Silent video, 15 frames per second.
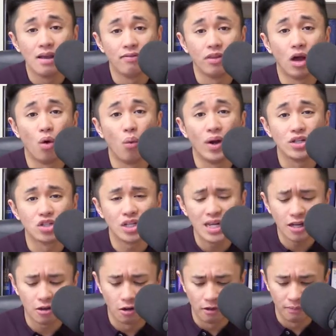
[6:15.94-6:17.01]
ng Juan
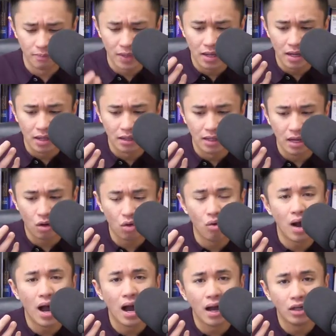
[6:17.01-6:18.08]
5, na
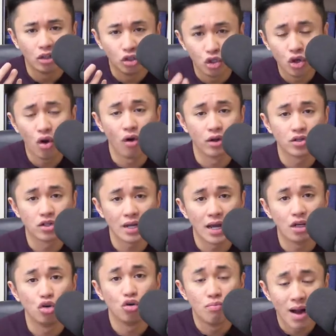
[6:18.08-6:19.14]
kung ang Diyos
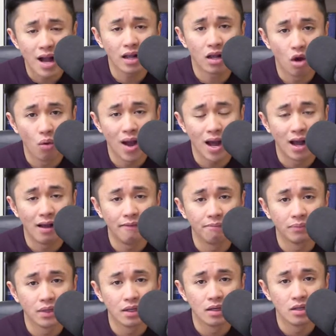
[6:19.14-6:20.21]
ay gumagawa
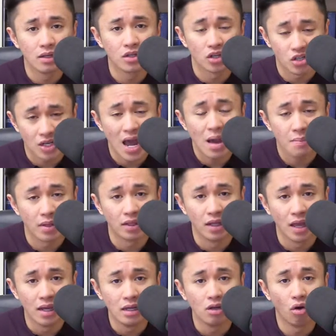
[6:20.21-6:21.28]
sa Sabbath
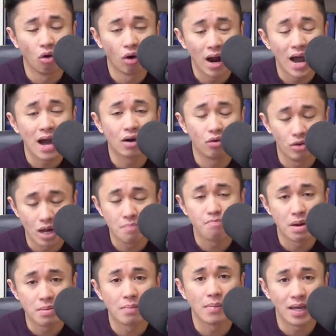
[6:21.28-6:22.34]
day or araw ng
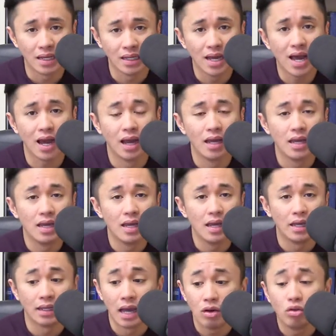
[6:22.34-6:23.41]
pamamahinga,
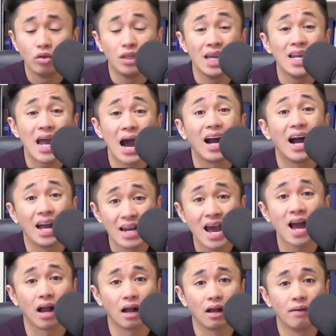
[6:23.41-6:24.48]
ganun din ang
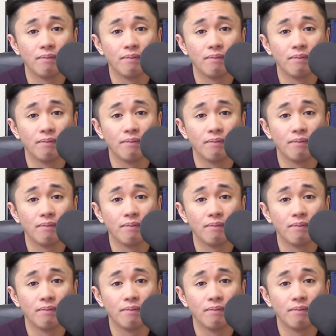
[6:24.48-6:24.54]
anak.